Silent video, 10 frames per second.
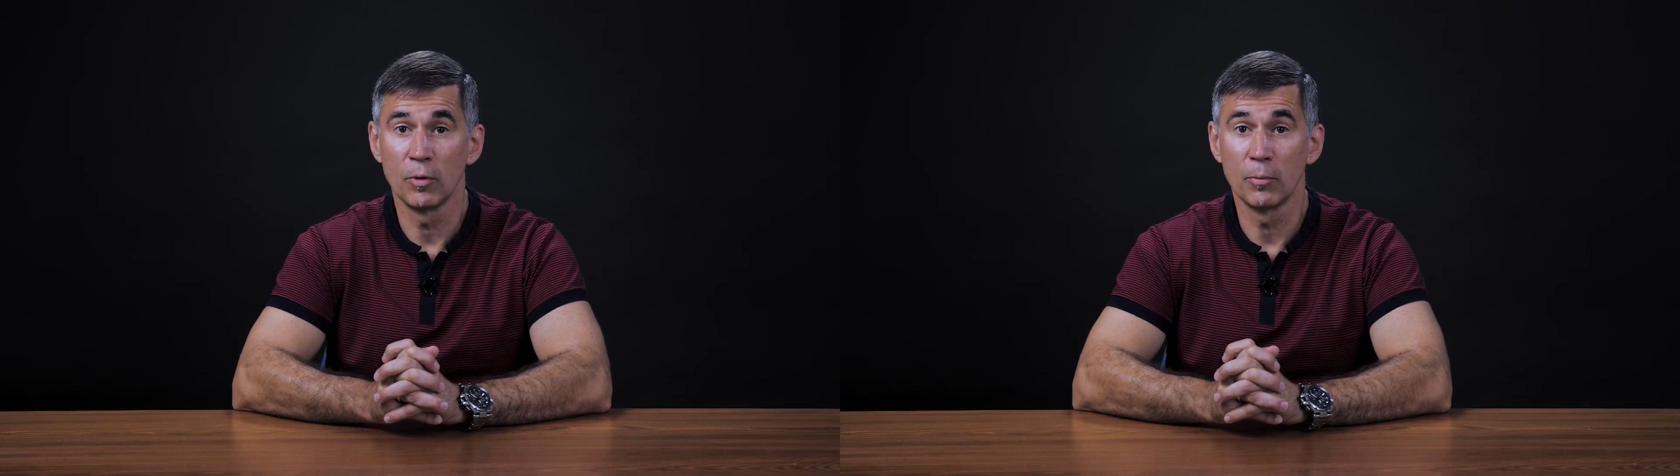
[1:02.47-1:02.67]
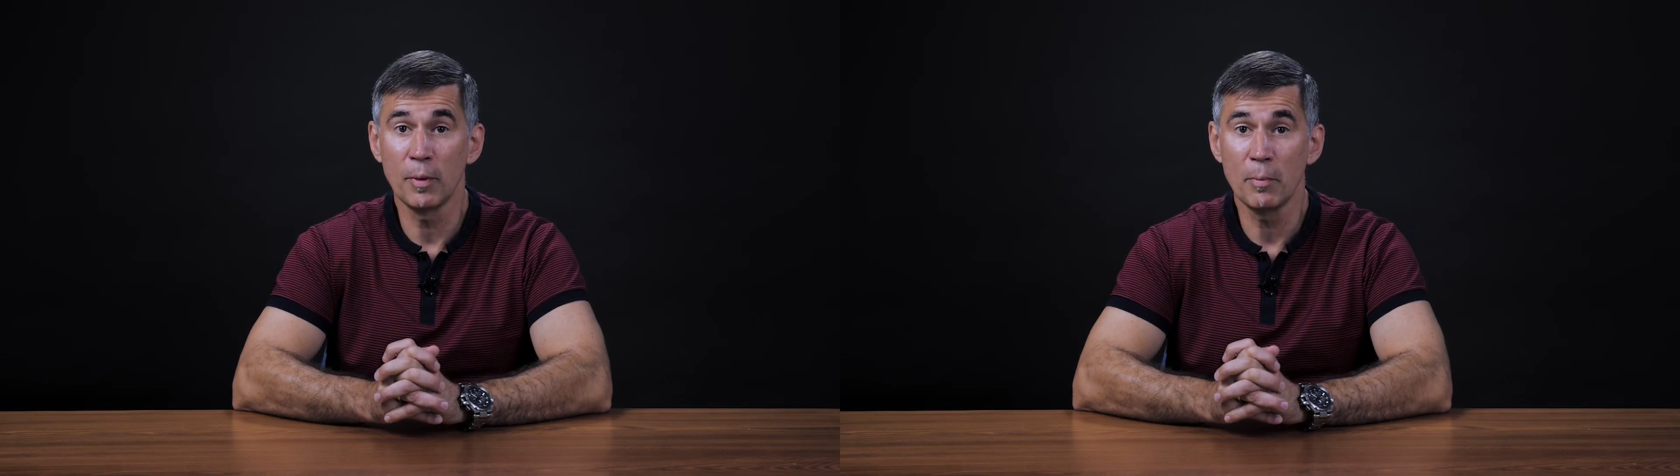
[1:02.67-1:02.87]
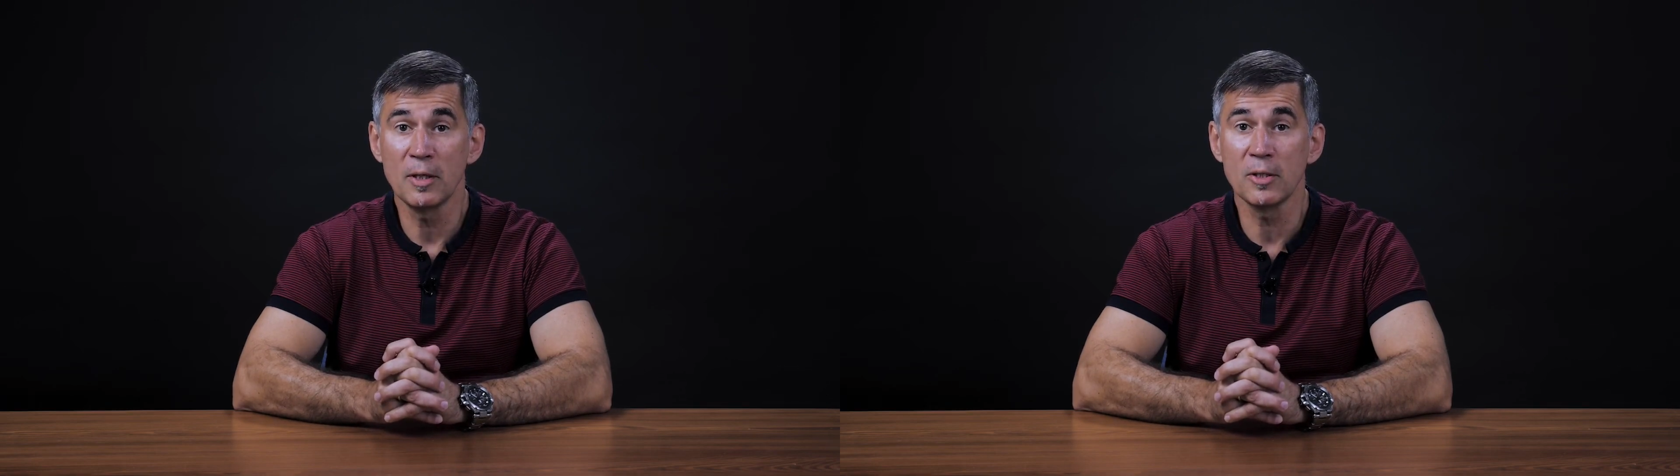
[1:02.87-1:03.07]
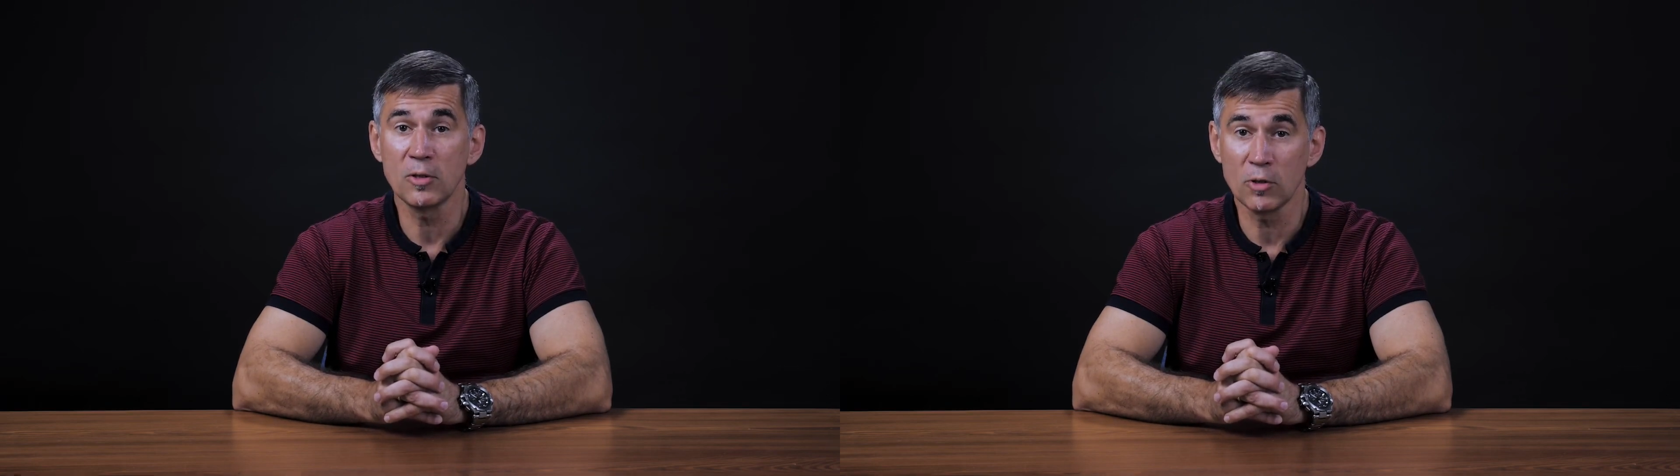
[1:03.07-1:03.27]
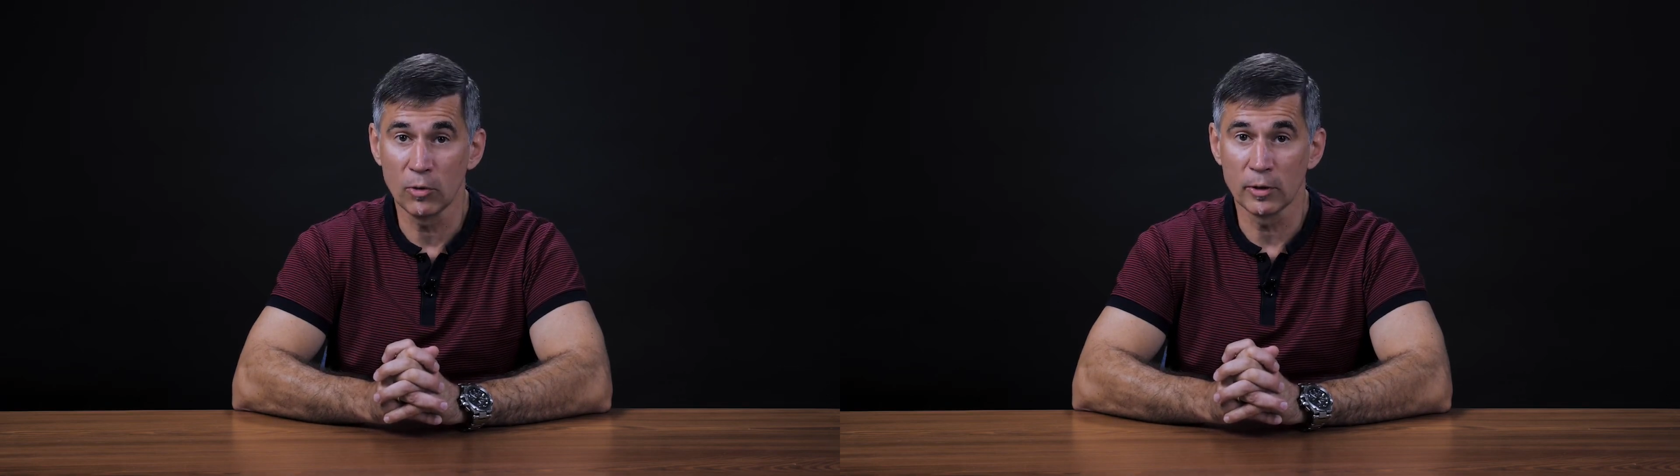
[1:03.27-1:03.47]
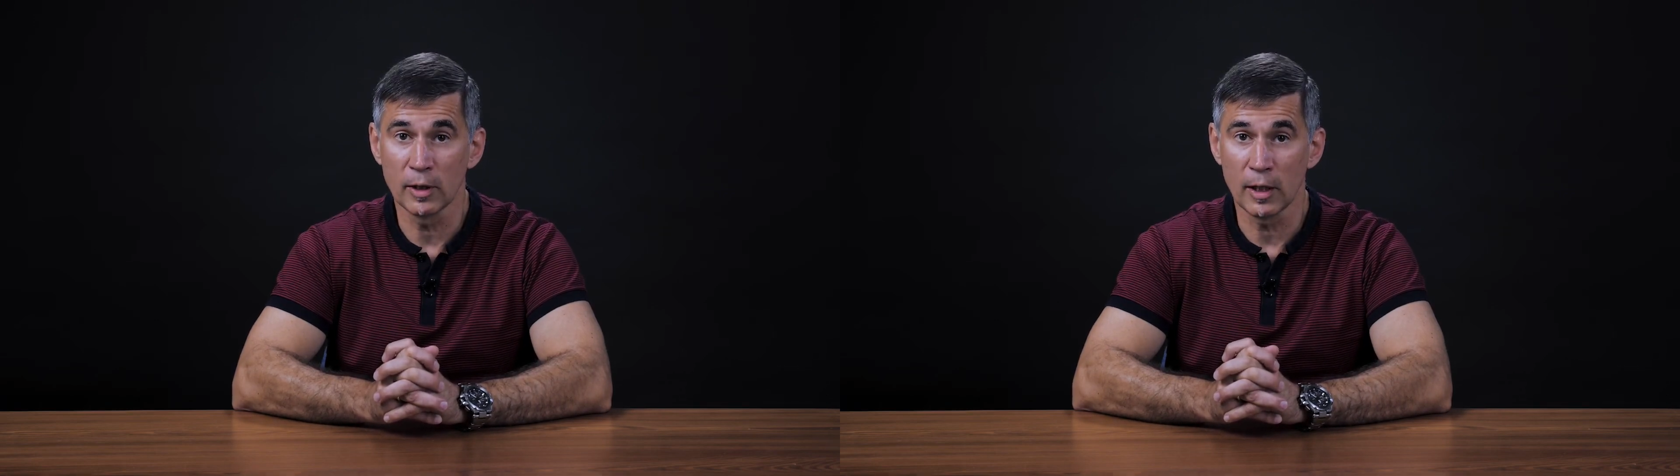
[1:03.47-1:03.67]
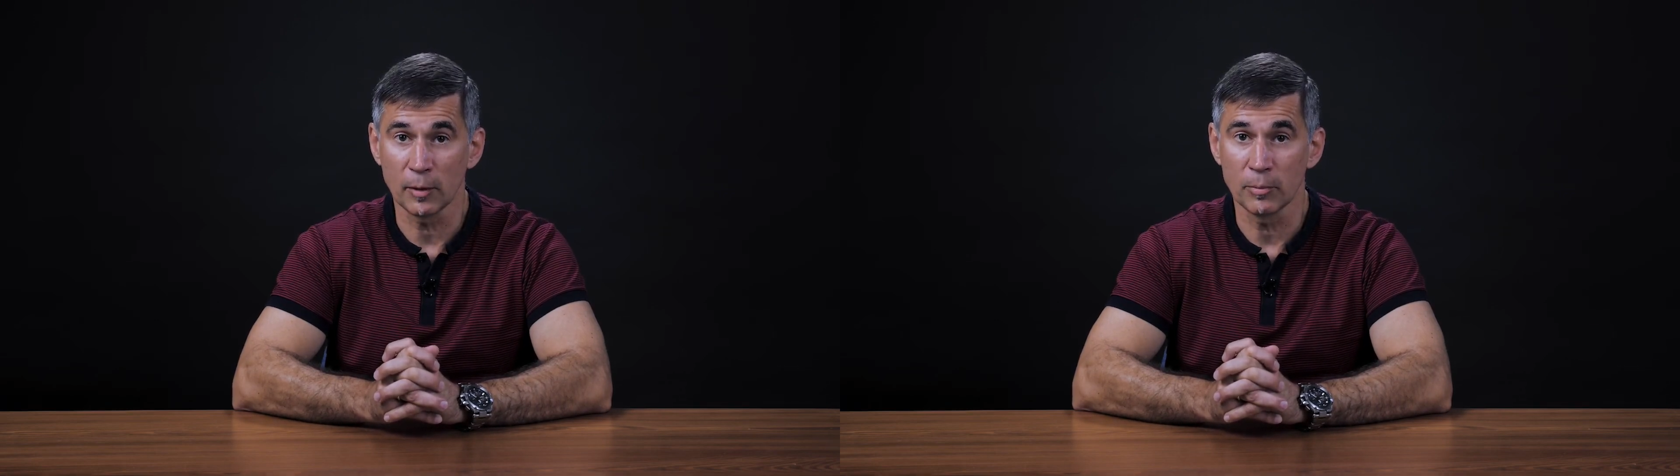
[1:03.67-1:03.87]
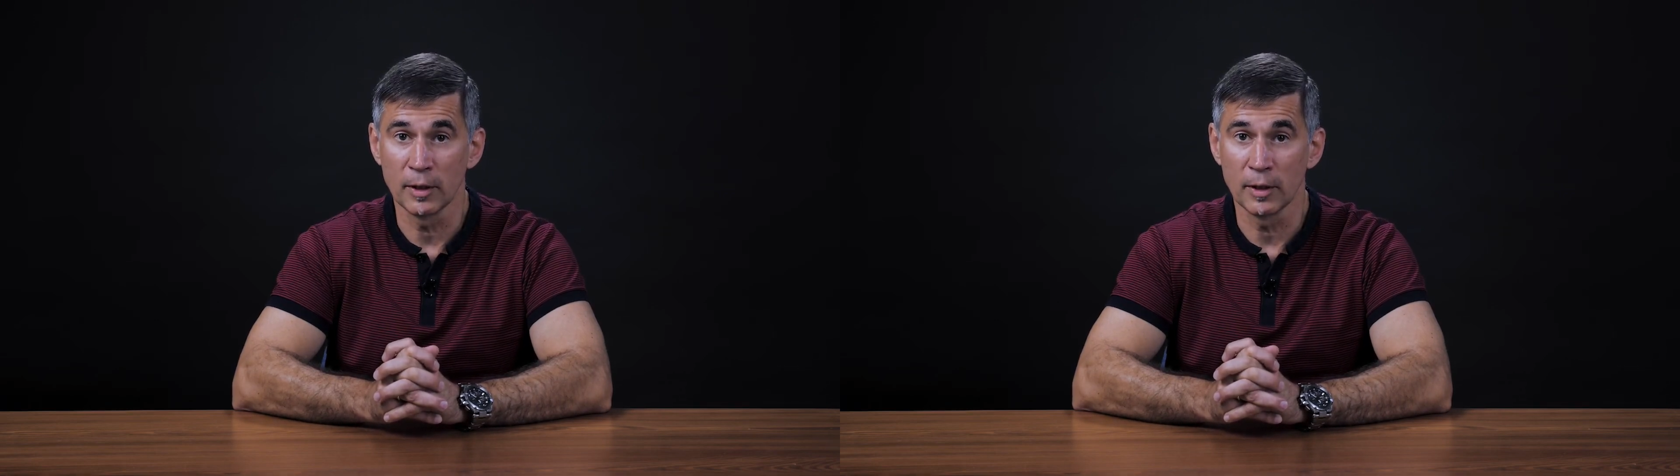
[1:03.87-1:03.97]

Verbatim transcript: мобилизационная армия.